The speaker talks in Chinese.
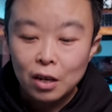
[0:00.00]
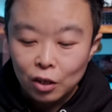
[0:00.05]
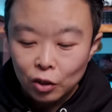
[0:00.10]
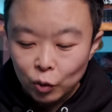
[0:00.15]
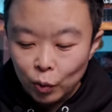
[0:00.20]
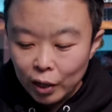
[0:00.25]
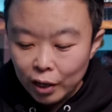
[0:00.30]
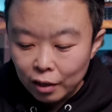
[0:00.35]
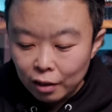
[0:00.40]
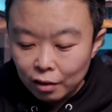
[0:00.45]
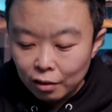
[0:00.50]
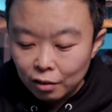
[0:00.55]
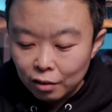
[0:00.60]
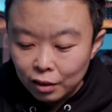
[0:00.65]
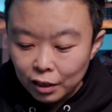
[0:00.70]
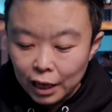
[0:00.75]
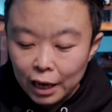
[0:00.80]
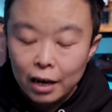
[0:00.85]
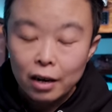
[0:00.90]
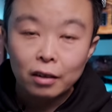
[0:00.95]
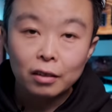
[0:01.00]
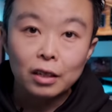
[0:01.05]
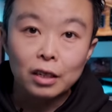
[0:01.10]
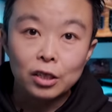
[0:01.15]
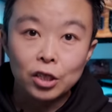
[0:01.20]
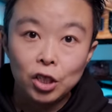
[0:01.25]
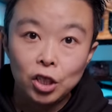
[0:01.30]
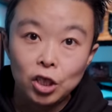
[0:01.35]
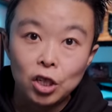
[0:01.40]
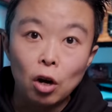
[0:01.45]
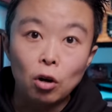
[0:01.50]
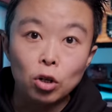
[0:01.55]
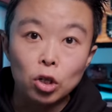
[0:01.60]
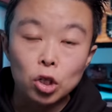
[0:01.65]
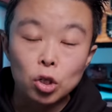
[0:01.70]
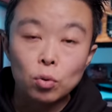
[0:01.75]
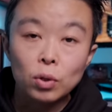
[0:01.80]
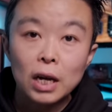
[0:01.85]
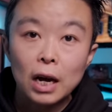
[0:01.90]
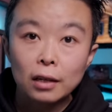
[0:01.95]
所以呢这样的小
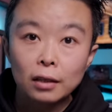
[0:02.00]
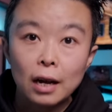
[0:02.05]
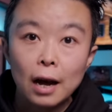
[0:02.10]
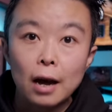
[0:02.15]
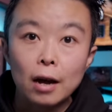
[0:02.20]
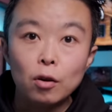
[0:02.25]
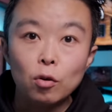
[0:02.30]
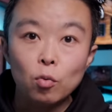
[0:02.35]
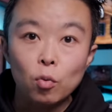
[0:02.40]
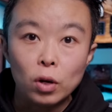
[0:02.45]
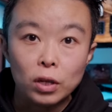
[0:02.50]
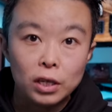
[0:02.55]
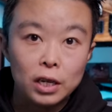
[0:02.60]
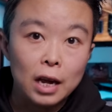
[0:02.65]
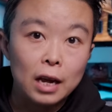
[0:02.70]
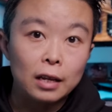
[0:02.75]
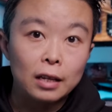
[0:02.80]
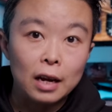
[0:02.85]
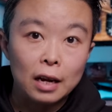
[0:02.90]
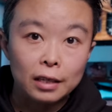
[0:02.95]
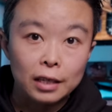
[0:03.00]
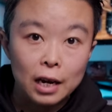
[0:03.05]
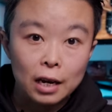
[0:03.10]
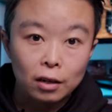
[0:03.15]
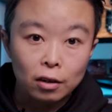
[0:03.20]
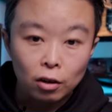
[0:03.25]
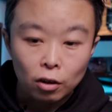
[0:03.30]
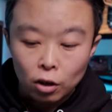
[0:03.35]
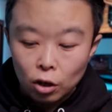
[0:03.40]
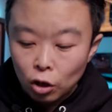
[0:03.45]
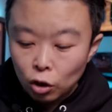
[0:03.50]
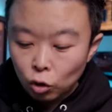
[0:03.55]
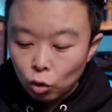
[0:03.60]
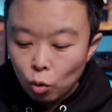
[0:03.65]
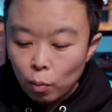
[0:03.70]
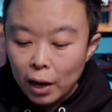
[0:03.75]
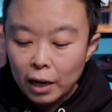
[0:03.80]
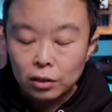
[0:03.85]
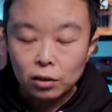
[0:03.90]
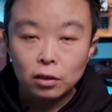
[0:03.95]
收纳袋我建议大家呢
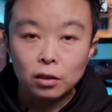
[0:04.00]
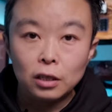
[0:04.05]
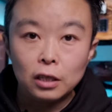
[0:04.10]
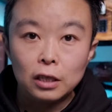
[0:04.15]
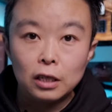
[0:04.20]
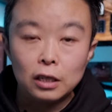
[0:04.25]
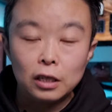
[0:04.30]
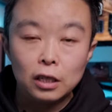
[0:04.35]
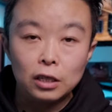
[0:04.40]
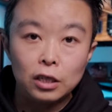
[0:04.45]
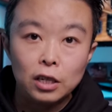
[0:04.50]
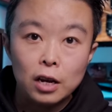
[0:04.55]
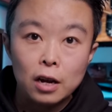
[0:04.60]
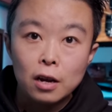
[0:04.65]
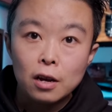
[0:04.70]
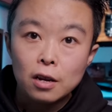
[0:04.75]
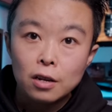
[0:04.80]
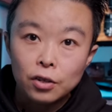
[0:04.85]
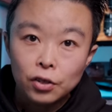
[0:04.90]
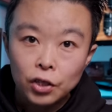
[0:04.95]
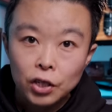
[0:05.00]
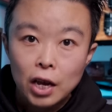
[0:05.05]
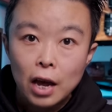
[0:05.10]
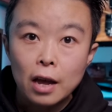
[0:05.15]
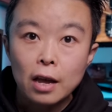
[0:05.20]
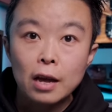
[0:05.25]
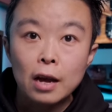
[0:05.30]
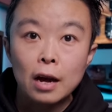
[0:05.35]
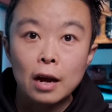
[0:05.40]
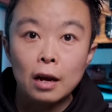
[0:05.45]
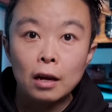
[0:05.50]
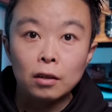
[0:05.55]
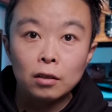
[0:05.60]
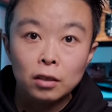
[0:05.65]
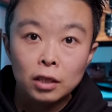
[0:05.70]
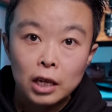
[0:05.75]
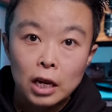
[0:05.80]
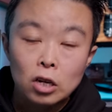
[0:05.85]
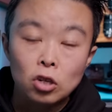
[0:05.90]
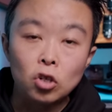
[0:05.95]
都把自己的这些线呀、
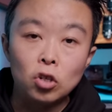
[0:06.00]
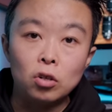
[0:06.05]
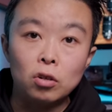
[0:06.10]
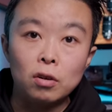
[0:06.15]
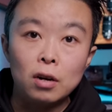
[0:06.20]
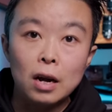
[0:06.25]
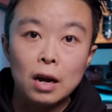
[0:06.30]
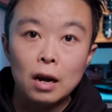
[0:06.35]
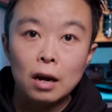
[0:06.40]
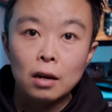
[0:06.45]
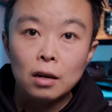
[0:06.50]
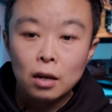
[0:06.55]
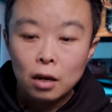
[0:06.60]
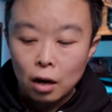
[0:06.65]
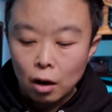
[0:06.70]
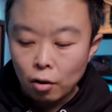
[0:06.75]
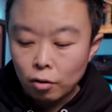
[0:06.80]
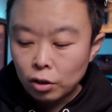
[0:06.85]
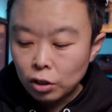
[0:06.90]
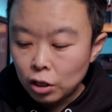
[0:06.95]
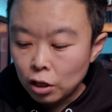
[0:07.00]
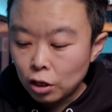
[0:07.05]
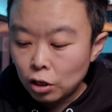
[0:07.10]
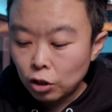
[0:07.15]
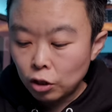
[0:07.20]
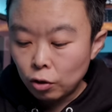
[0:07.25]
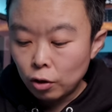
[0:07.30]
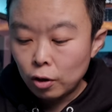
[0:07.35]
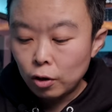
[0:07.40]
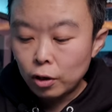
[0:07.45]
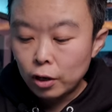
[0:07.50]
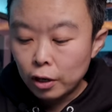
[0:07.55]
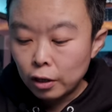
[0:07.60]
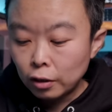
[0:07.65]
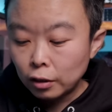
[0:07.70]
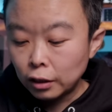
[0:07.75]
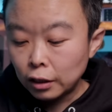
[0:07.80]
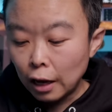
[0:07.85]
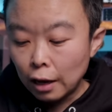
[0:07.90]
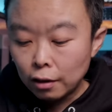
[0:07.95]
电池啊，还有一些这些
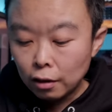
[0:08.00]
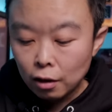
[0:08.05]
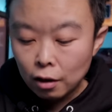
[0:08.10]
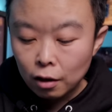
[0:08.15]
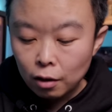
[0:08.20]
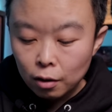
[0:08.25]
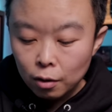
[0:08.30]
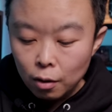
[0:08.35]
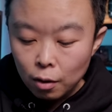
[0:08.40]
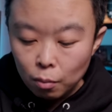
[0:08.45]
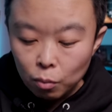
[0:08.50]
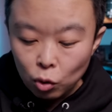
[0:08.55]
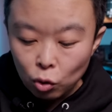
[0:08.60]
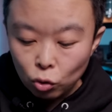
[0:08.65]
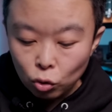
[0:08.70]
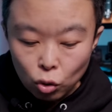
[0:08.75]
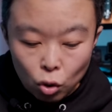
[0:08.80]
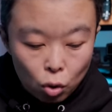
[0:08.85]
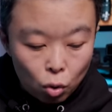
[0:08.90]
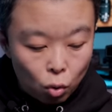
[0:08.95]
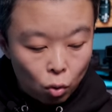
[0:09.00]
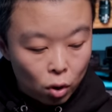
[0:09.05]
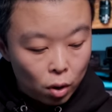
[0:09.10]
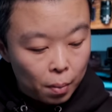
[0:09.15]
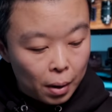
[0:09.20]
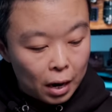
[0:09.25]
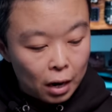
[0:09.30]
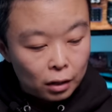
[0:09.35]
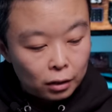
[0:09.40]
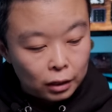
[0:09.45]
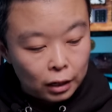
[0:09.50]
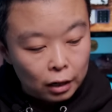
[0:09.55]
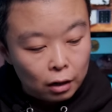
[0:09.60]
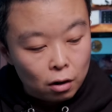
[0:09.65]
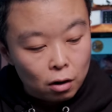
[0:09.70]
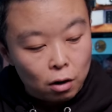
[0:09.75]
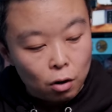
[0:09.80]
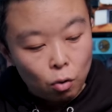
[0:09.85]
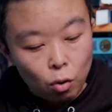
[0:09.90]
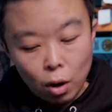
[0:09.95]
零散的，比如说我会把这
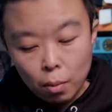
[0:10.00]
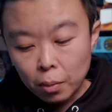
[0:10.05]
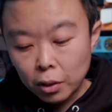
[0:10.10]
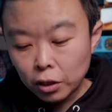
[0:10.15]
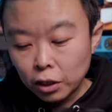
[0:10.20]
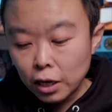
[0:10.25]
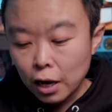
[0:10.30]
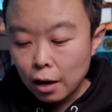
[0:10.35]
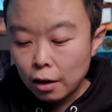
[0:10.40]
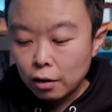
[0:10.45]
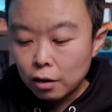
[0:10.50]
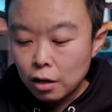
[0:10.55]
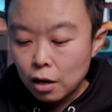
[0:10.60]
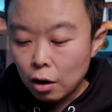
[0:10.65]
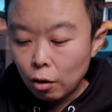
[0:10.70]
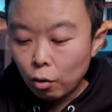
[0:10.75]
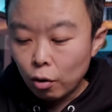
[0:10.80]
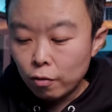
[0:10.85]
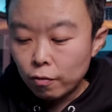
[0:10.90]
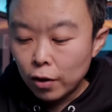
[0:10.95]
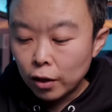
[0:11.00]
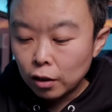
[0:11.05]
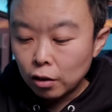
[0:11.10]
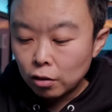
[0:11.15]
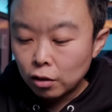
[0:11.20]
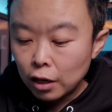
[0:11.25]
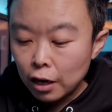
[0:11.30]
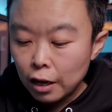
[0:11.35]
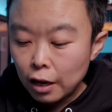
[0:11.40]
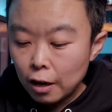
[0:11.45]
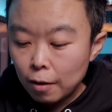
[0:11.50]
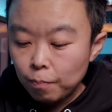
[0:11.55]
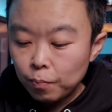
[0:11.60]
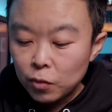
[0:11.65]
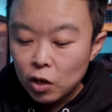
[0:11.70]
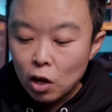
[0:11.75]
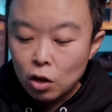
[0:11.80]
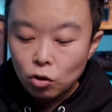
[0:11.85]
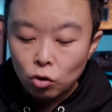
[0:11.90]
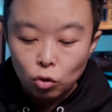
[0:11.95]
个快门线也会放到这里，
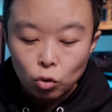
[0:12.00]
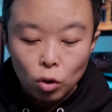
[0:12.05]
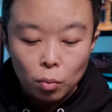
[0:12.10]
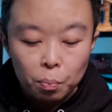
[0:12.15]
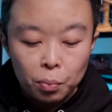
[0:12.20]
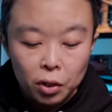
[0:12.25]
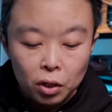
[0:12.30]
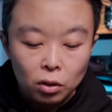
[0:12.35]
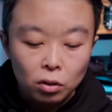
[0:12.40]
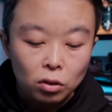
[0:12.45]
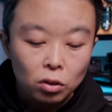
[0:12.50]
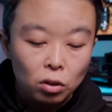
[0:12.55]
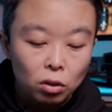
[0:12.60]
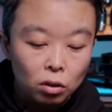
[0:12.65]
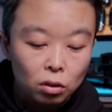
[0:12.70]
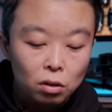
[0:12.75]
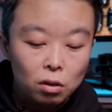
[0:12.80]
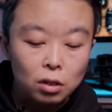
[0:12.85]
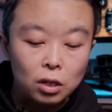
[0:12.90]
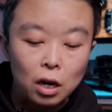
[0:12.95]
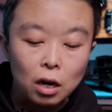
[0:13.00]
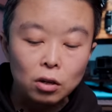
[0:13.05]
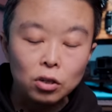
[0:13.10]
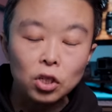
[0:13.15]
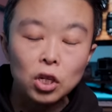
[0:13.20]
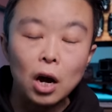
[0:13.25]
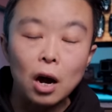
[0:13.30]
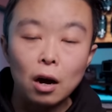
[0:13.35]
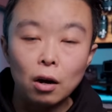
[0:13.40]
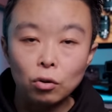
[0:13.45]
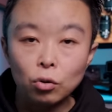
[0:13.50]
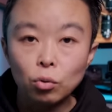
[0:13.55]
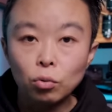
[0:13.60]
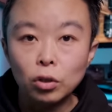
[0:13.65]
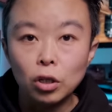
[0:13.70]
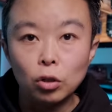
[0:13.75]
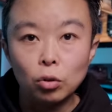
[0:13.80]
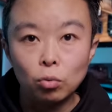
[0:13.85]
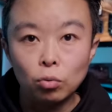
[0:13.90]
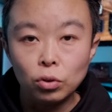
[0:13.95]
也就是说平时日常常
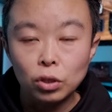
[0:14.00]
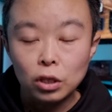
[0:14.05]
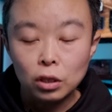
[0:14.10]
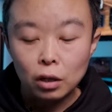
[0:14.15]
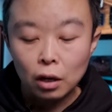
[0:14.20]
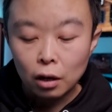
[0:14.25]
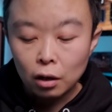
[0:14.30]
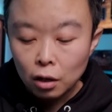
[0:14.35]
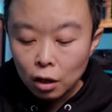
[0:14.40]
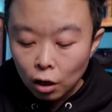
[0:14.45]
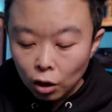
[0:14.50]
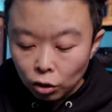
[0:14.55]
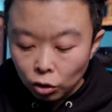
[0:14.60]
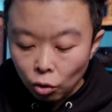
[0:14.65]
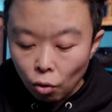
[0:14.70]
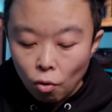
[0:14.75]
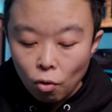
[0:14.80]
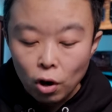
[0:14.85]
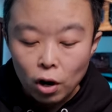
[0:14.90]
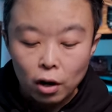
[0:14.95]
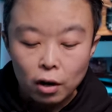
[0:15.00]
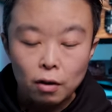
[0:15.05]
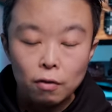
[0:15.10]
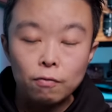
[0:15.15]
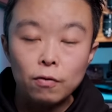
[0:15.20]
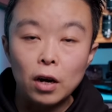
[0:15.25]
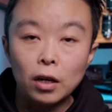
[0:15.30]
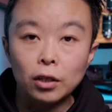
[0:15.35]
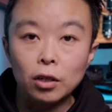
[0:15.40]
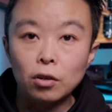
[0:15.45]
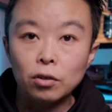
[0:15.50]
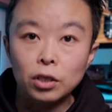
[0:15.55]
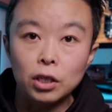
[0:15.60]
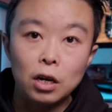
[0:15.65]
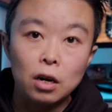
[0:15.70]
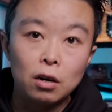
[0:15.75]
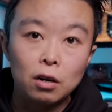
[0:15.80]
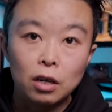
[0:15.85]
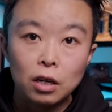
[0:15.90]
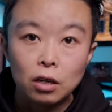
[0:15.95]
用的东西呢都可以放到这
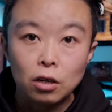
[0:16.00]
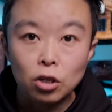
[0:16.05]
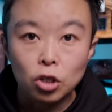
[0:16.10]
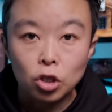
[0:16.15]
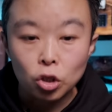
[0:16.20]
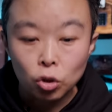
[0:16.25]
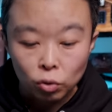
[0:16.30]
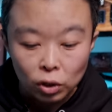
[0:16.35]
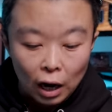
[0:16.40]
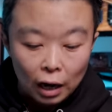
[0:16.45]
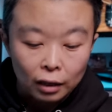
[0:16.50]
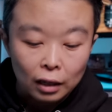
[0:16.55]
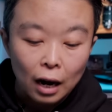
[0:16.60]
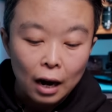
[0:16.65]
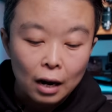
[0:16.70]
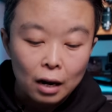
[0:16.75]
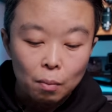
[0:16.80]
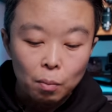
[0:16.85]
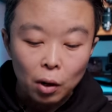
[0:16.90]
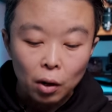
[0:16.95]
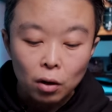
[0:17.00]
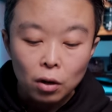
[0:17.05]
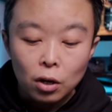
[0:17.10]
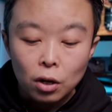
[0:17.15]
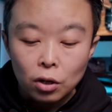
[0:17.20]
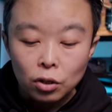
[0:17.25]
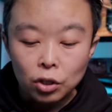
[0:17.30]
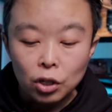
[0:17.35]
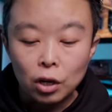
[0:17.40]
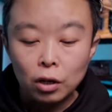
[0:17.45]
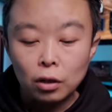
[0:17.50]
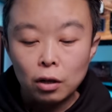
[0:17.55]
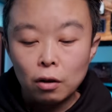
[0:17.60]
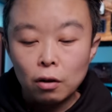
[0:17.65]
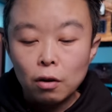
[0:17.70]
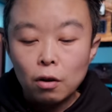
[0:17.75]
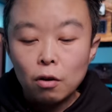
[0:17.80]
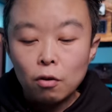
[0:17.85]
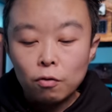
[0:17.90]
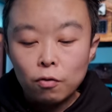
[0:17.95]
样的一个收纳袋里边，这样呢
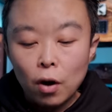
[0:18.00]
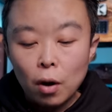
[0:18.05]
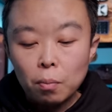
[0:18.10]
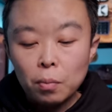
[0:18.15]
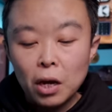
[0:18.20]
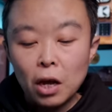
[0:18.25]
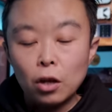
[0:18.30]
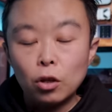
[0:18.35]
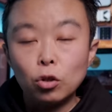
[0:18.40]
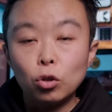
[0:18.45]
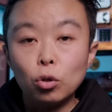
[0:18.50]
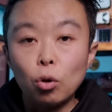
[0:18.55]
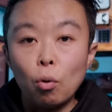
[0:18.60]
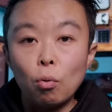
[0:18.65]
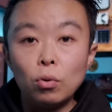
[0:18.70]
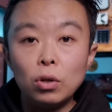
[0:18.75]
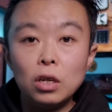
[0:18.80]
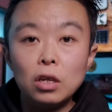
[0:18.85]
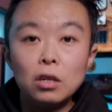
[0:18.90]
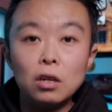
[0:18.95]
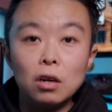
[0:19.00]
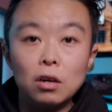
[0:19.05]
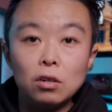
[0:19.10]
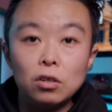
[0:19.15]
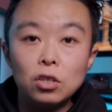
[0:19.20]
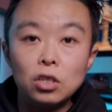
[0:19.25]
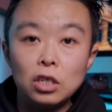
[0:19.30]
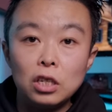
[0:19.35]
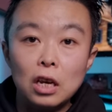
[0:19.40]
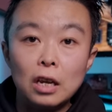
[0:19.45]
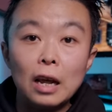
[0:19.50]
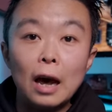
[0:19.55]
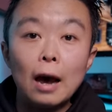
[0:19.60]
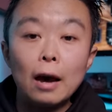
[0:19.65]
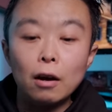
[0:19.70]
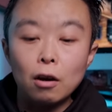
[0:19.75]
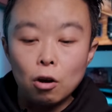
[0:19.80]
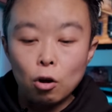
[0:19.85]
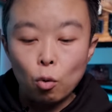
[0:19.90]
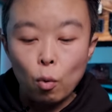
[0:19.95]
方便统一的携
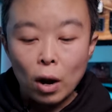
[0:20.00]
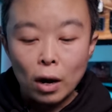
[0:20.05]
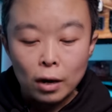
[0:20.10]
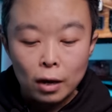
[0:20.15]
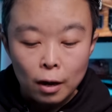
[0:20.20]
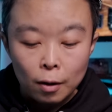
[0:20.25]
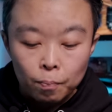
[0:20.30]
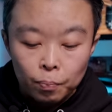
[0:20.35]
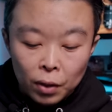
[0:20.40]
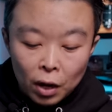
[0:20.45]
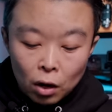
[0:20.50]
带和管理。